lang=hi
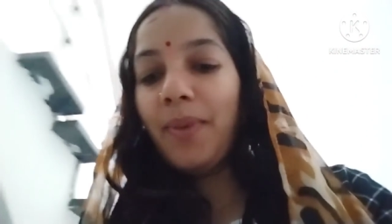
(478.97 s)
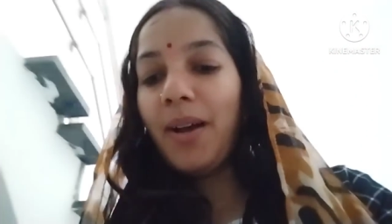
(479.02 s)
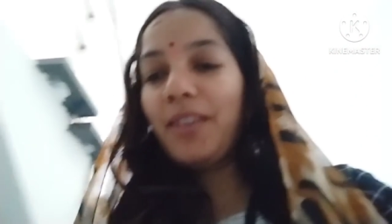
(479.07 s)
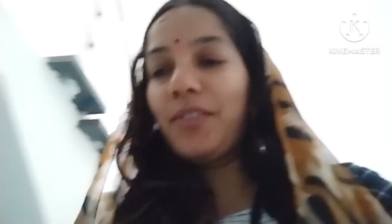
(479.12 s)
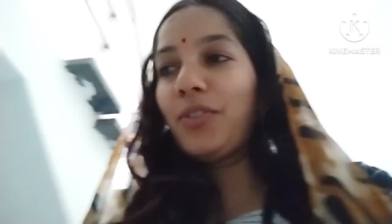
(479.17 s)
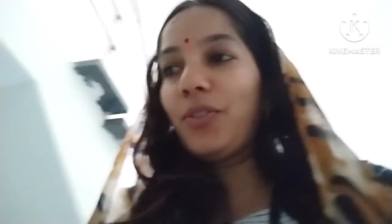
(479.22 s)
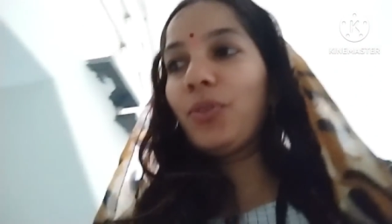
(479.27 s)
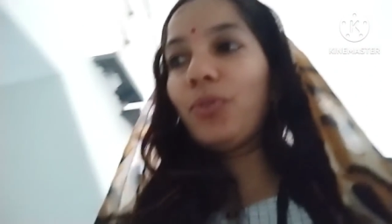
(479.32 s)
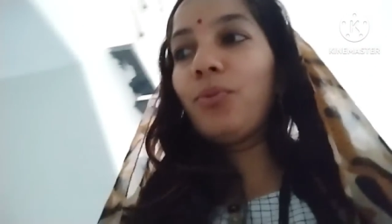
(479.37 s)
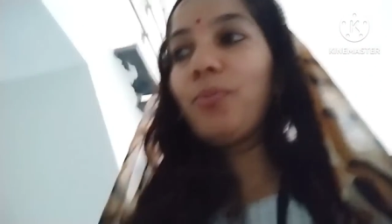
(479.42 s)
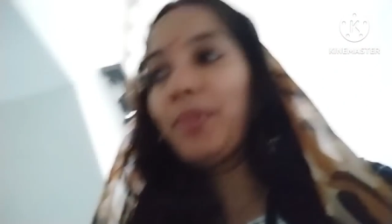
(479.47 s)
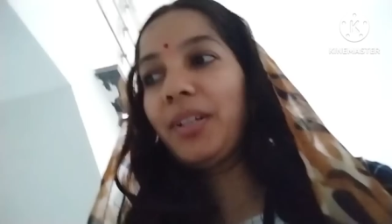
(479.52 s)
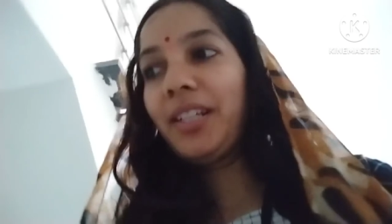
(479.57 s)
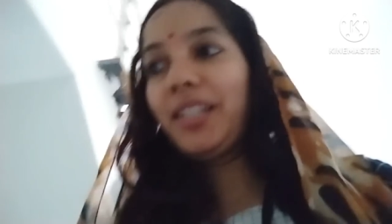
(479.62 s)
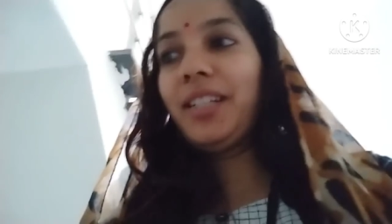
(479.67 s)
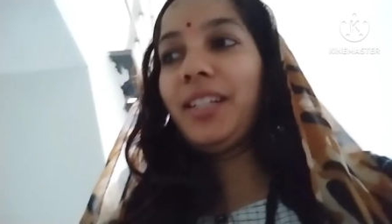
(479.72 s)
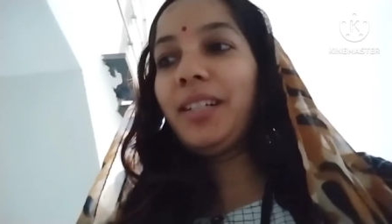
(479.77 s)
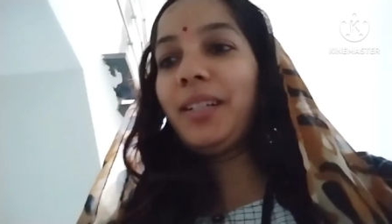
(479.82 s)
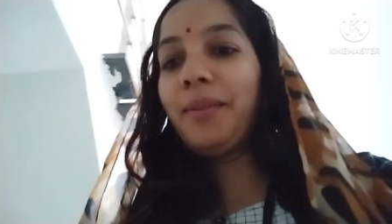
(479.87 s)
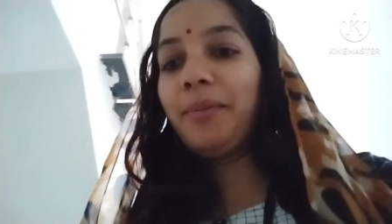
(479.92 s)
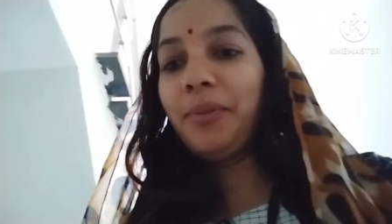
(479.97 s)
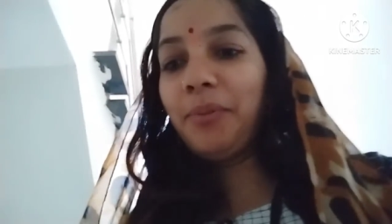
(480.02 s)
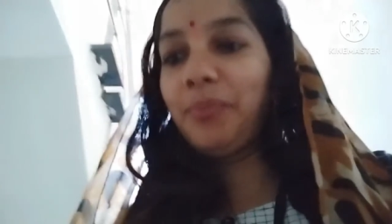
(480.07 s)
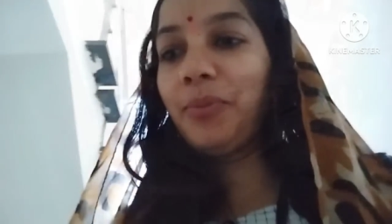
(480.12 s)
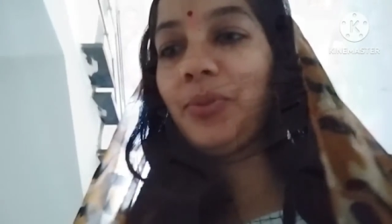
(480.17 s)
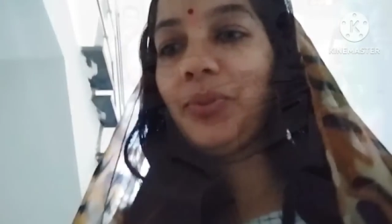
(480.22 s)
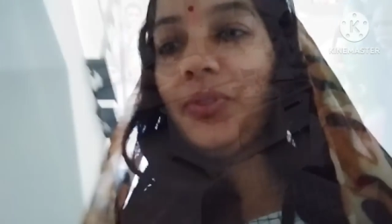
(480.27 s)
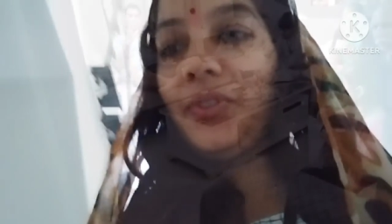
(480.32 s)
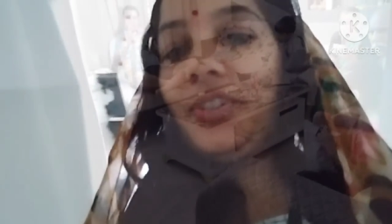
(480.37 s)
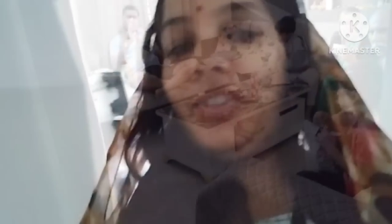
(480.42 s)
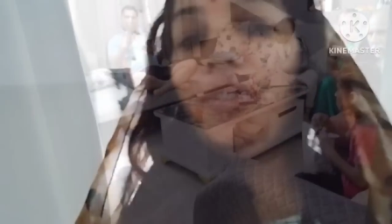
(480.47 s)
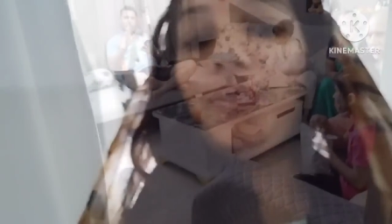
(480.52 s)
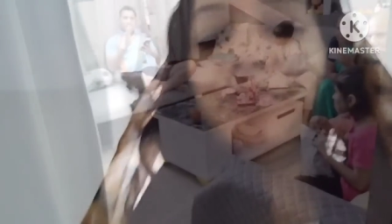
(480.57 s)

पाँच सौ रुपये की है अभी पूछती हूँ